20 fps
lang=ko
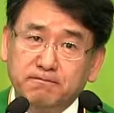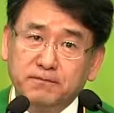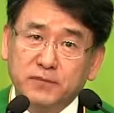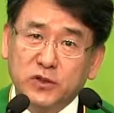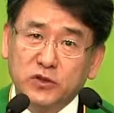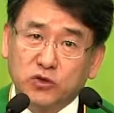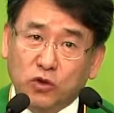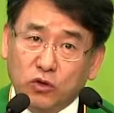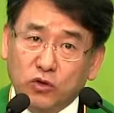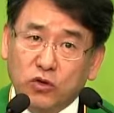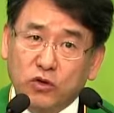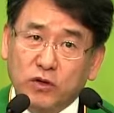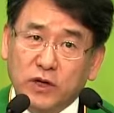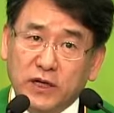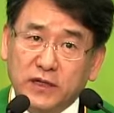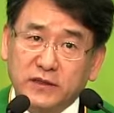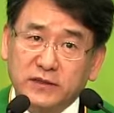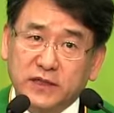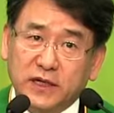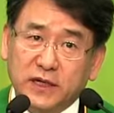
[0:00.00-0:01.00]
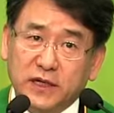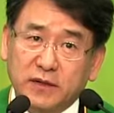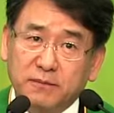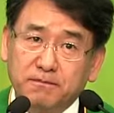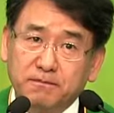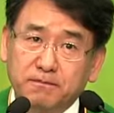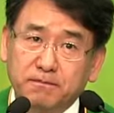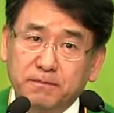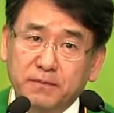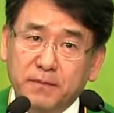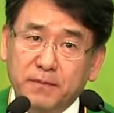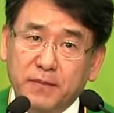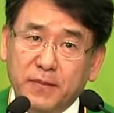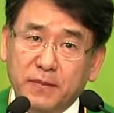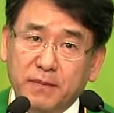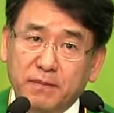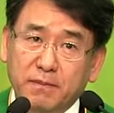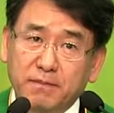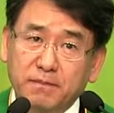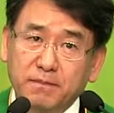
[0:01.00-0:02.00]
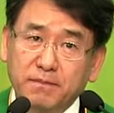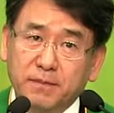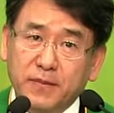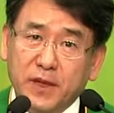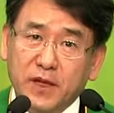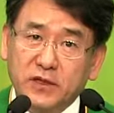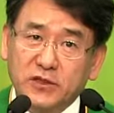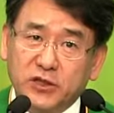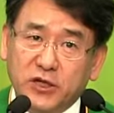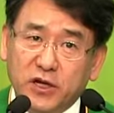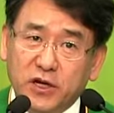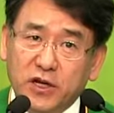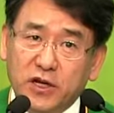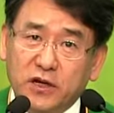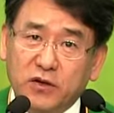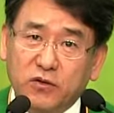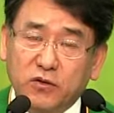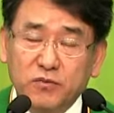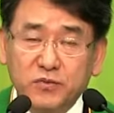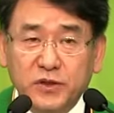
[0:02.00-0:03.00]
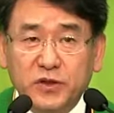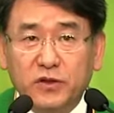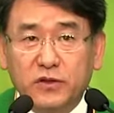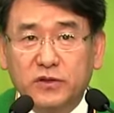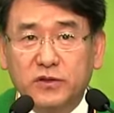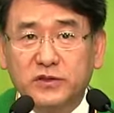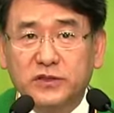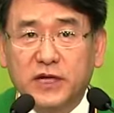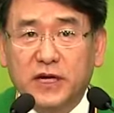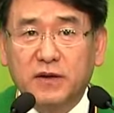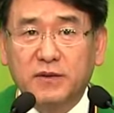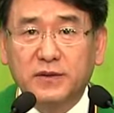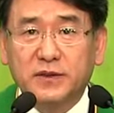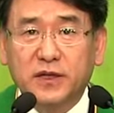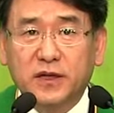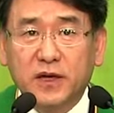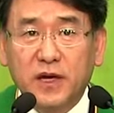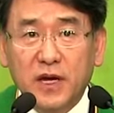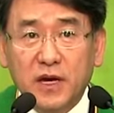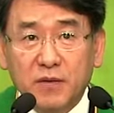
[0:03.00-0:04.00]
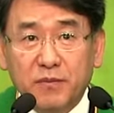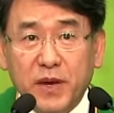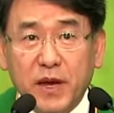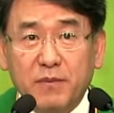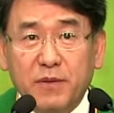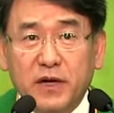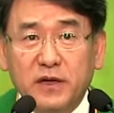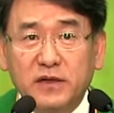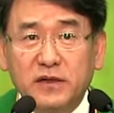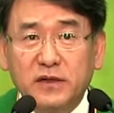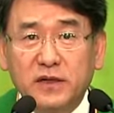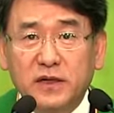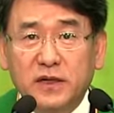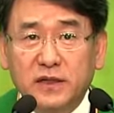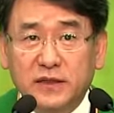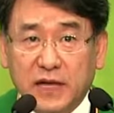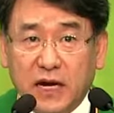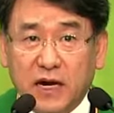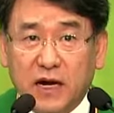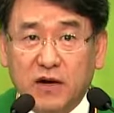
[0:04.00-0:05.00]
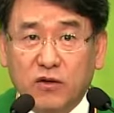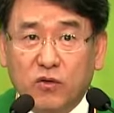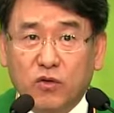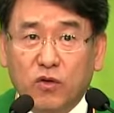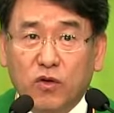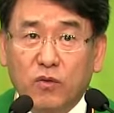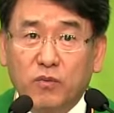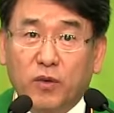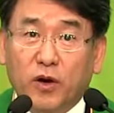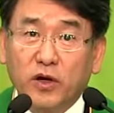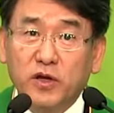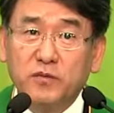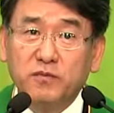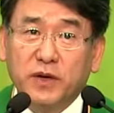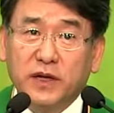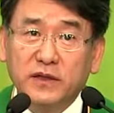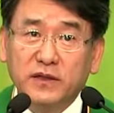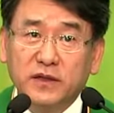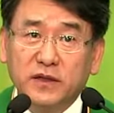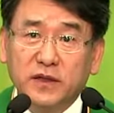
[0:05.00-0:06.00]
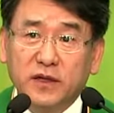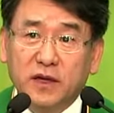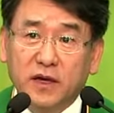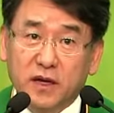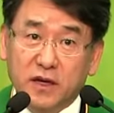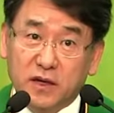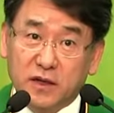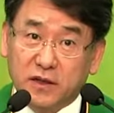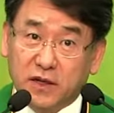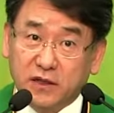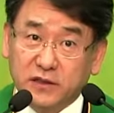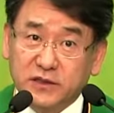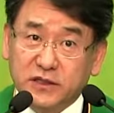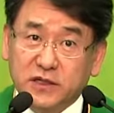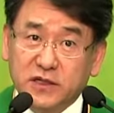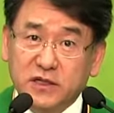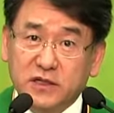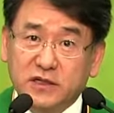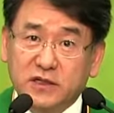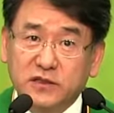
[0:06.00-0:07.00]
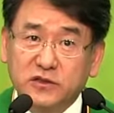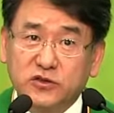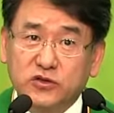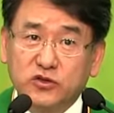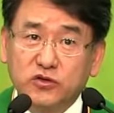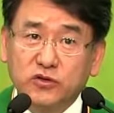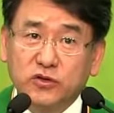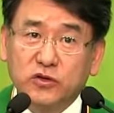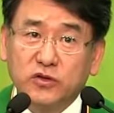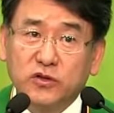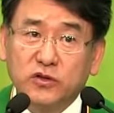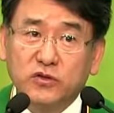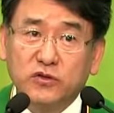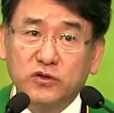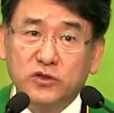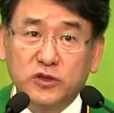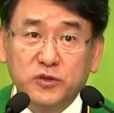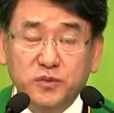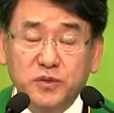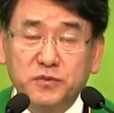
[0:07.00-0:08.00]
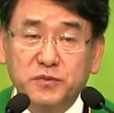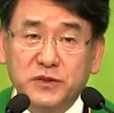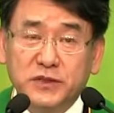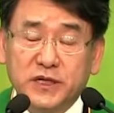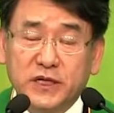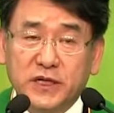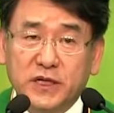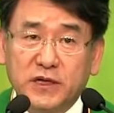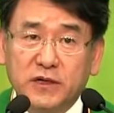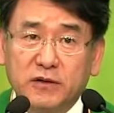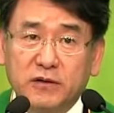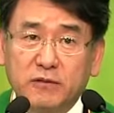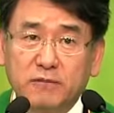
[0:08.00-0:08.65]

존경하는 사람, 음? 신뢰했고 믿었던 사람한테 배반을 당하고 버림받는 게 굉장히 큰 충격이고 슬픔이잖아요.